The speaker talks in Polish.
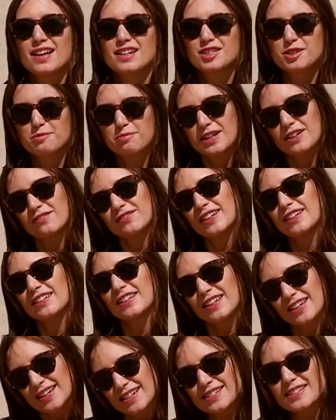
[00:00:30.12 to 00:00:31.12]
Co prawda
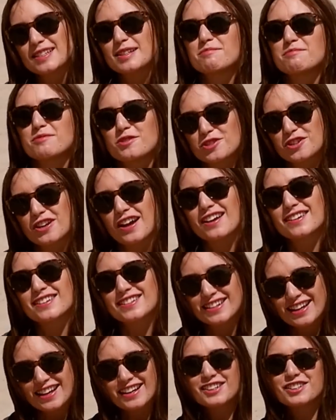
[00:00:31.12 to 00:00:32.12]
nie jestem może aż
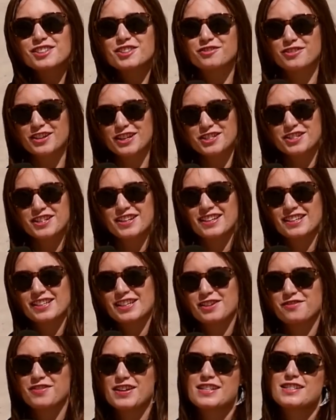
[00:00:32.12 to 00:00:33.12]
tak odważna jak
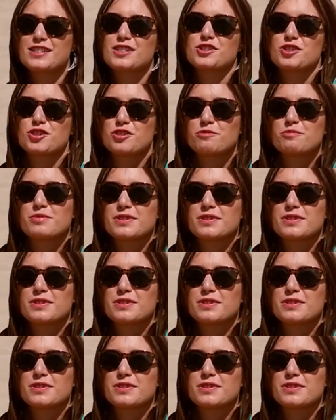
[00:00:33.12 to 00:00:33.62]
gwiazdy show